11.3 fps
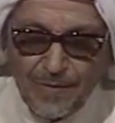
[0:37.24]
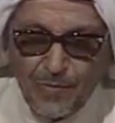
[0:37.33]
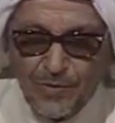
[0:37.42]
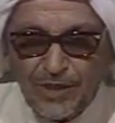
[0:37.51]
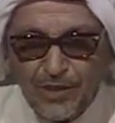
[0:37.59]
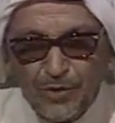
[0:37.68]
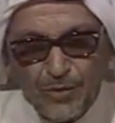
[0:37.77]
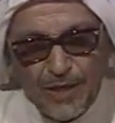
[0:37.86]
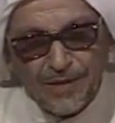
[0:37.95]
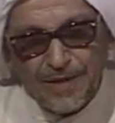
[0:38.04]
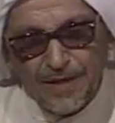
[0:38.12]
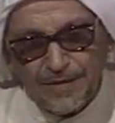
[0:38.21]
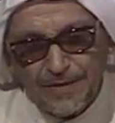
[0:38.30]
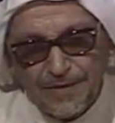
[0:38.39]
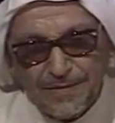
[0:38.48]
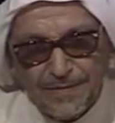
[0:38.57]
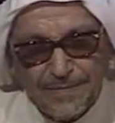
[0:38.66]
وجدتك
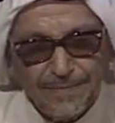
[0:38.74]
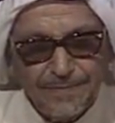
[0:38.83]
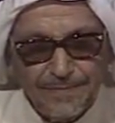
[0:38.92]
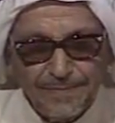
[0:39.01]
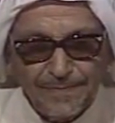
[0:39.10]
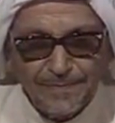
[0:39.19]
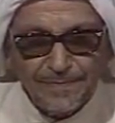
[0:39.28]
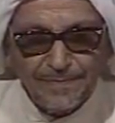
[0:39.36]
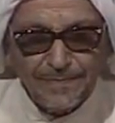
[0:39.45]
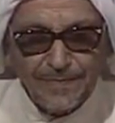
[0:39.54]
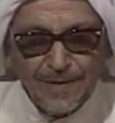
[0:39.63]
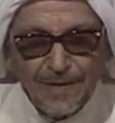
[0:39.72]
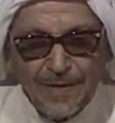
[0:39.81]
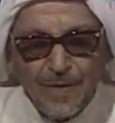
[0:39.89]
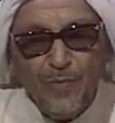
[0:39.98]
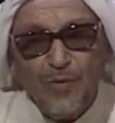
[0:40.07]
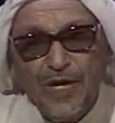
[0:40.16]
أرضعتك
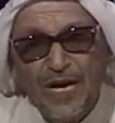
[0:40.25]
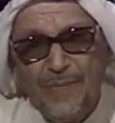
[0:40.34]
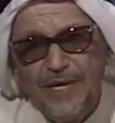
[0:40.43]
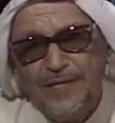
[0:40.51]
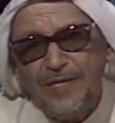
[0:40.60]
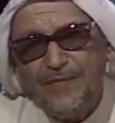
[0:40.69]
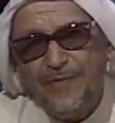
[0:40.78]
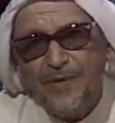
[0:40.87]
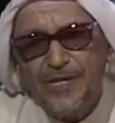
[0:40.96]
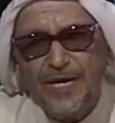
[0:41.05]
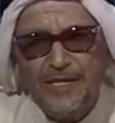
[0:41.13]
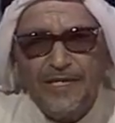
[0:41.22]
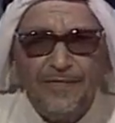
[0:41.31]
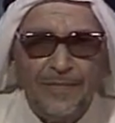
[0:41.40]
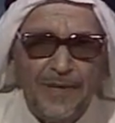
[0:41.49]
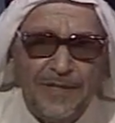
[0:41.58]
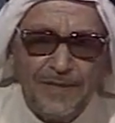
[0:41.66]
أمك حملتك فوضعتك
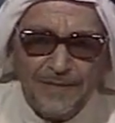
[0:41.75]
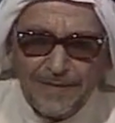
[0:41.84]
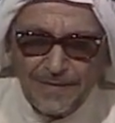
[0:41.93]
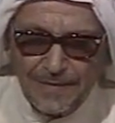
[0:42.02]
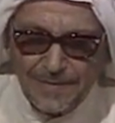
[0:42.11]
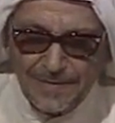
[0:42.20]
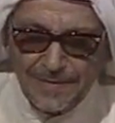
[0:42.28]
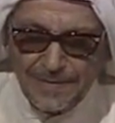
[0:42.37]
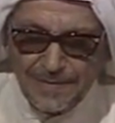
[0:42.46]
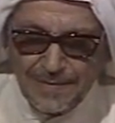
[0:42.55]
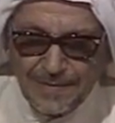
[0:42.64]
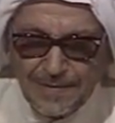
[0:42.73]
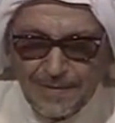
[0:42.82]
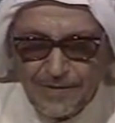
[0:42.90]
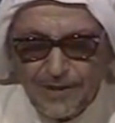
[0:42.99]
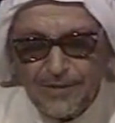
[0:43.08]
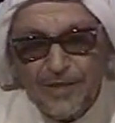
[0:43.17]
فماتت
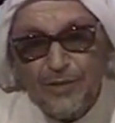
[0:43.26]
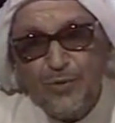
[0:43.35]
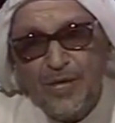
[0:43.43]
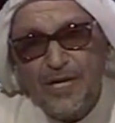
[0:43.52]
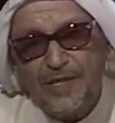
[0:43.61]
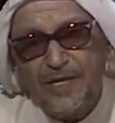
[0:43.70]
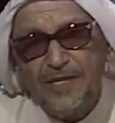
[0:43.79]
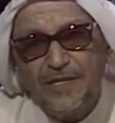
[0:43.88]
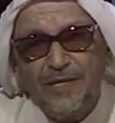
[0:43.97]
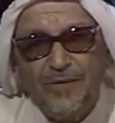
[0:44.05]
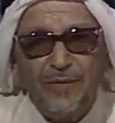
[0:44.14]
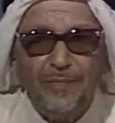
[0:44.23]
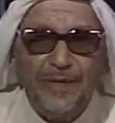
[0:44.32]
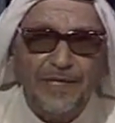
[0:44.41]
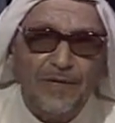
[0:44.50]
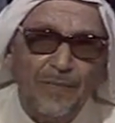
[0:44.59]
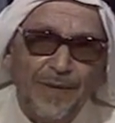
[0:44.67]
جدتك أرضعتك
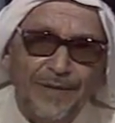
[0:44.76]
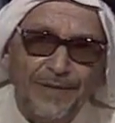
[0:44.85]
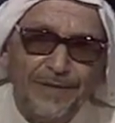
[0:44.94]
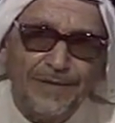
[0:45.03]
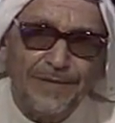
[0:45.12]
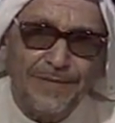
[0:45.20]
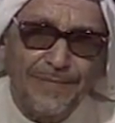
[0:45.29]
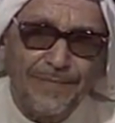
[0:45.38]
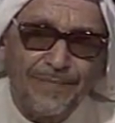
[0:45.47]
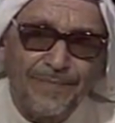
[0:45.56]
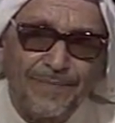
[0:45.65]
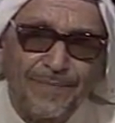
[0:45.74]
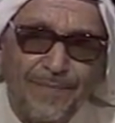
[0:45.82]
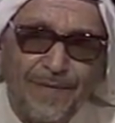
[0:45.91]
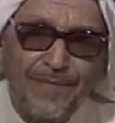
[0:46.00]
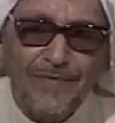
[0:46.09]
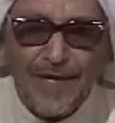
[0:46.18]
وربتك وماتت
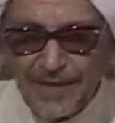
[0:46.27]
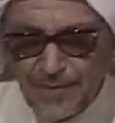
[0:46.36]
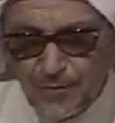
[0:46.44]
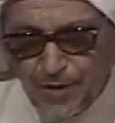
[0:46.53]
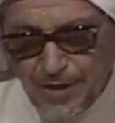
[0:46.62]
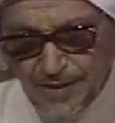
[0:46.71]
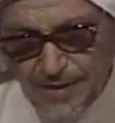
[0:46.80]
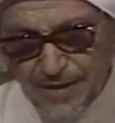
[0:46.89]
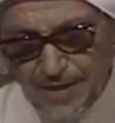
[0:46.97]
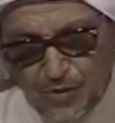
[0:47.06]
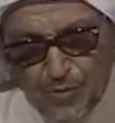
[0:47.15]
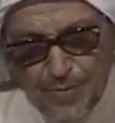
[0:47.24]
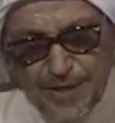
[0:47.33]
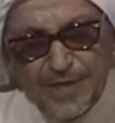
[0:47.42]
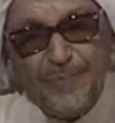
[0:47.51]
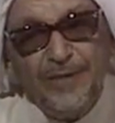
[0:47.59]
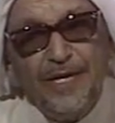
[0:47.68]
فأنت مخير أيهما
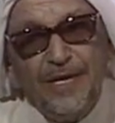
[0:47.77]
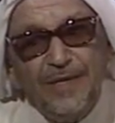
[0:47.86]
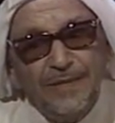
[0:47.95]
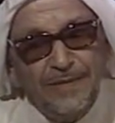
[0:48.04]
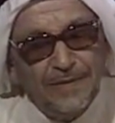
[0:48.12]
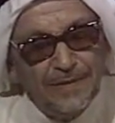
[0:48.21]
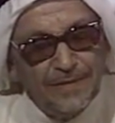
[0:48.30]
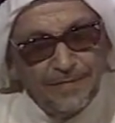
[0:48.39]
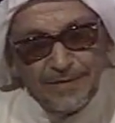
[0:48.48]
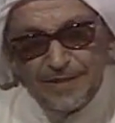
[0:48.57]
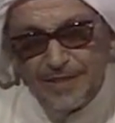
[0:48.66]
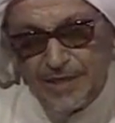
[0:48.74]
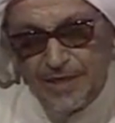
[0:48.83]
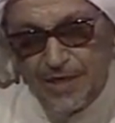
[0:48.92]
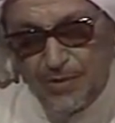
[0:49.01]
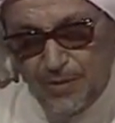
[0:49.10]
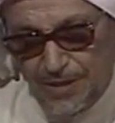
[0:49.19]
تبدأ فجزاك
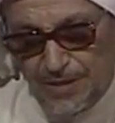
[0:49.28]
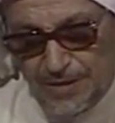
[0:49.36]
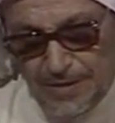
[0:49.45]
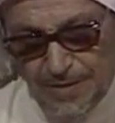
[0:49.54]
الله خيرا